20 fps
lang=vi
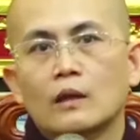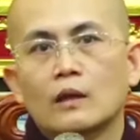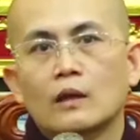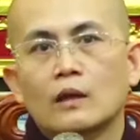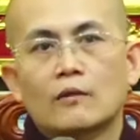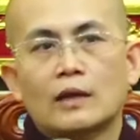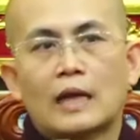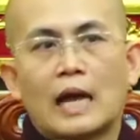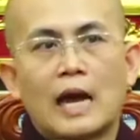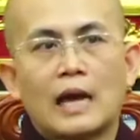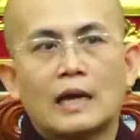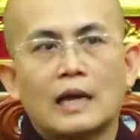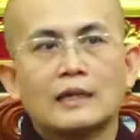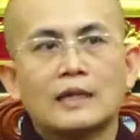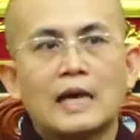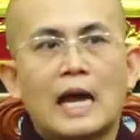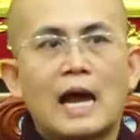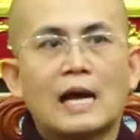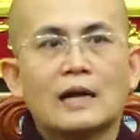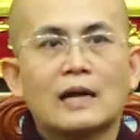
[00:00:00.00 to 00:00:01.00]
cái
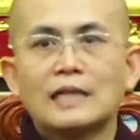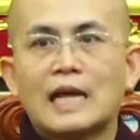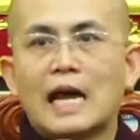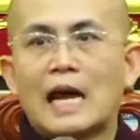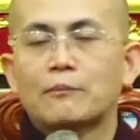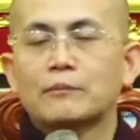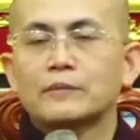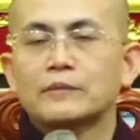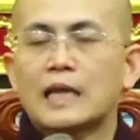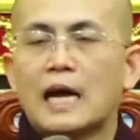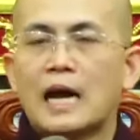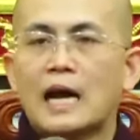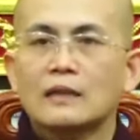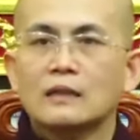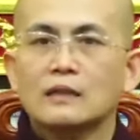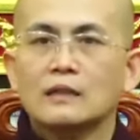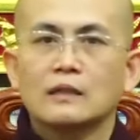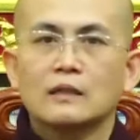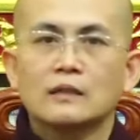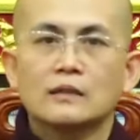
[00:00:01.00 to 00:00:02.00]
đáng nhàm
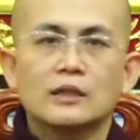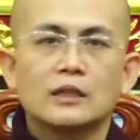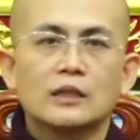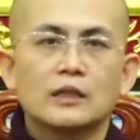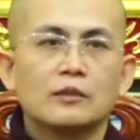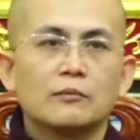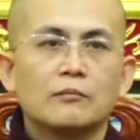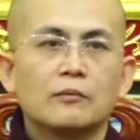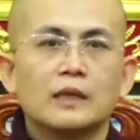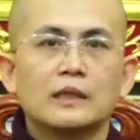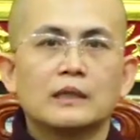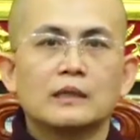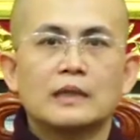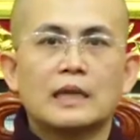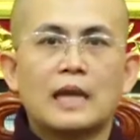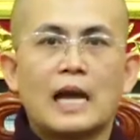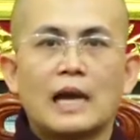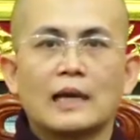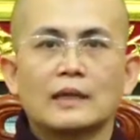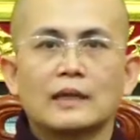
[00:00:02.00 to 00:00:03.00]
chán thì mình
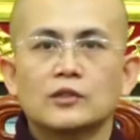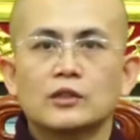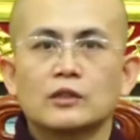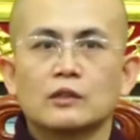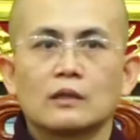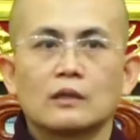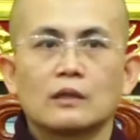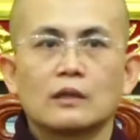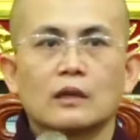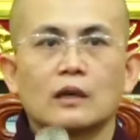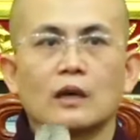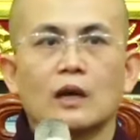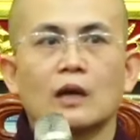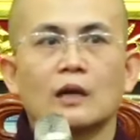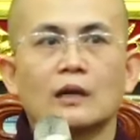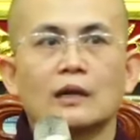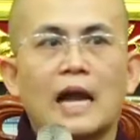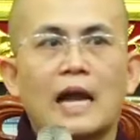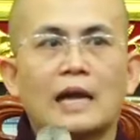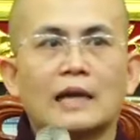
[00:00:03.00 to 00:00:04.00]
lại trở
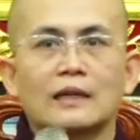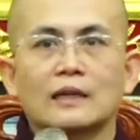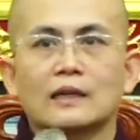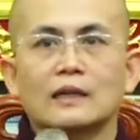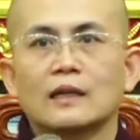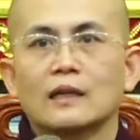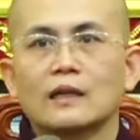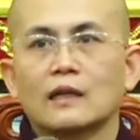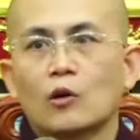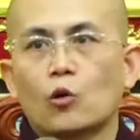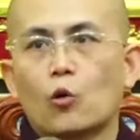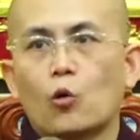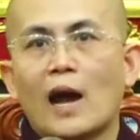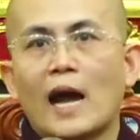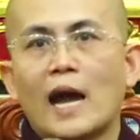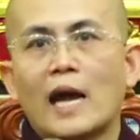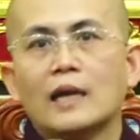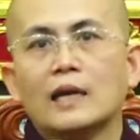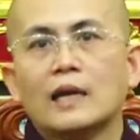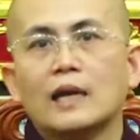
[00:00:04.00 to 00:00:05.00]
uh, lại
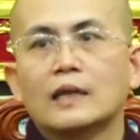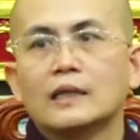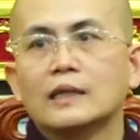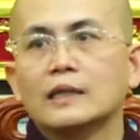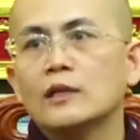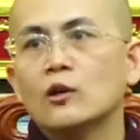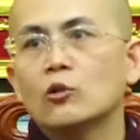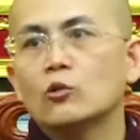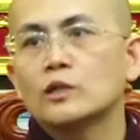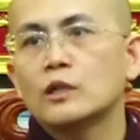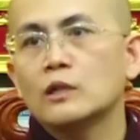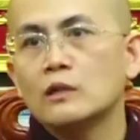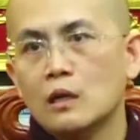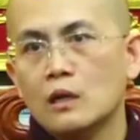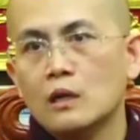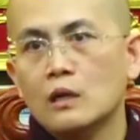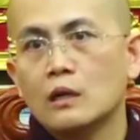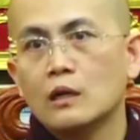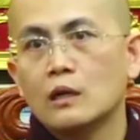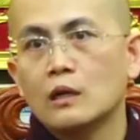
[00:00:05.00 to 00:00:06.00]
quá là yêu thương
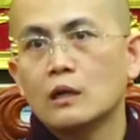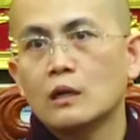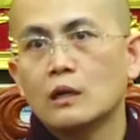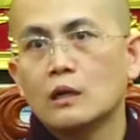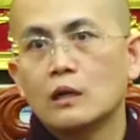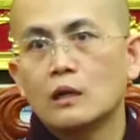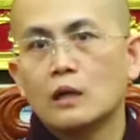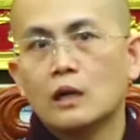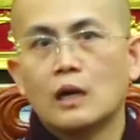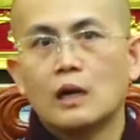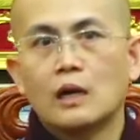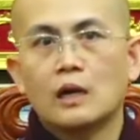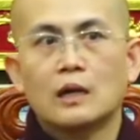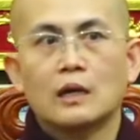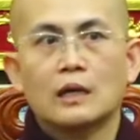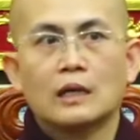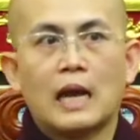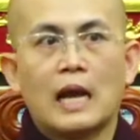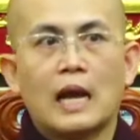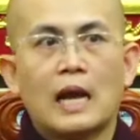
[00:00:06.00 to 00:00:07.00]

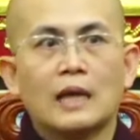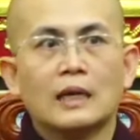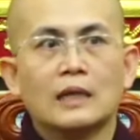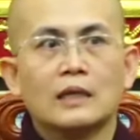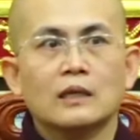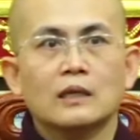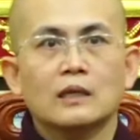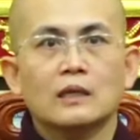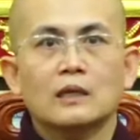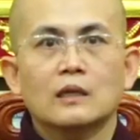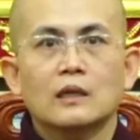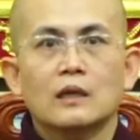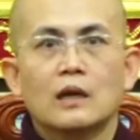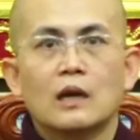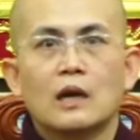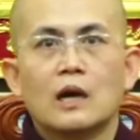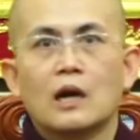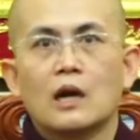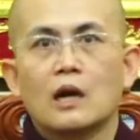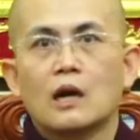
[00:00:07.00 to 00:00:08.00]
uh, cái
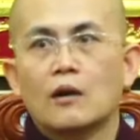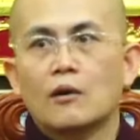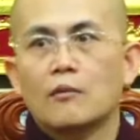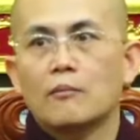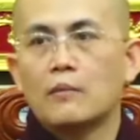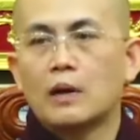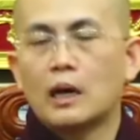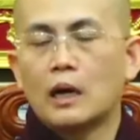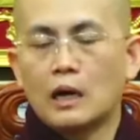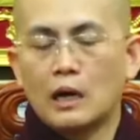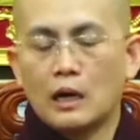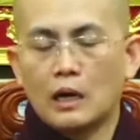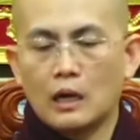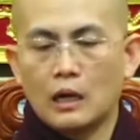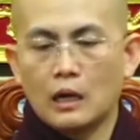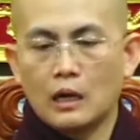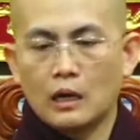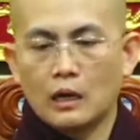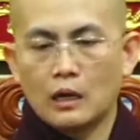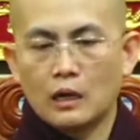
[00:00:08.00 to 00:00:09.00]
uh,
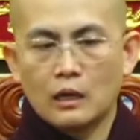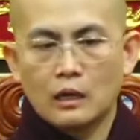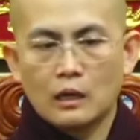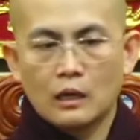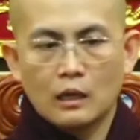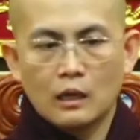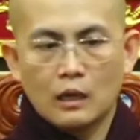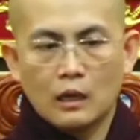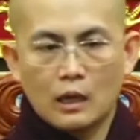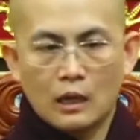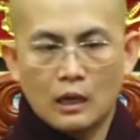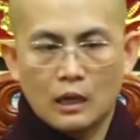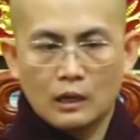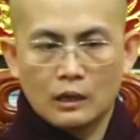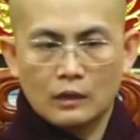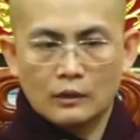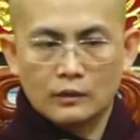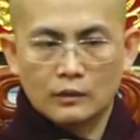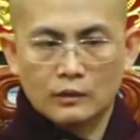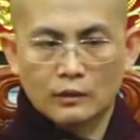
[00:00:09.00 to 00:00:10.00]
mà à,
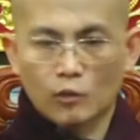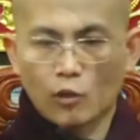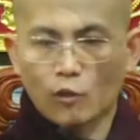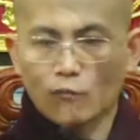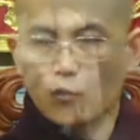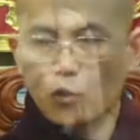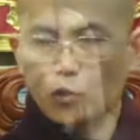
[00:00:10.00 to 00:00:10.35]
nó vô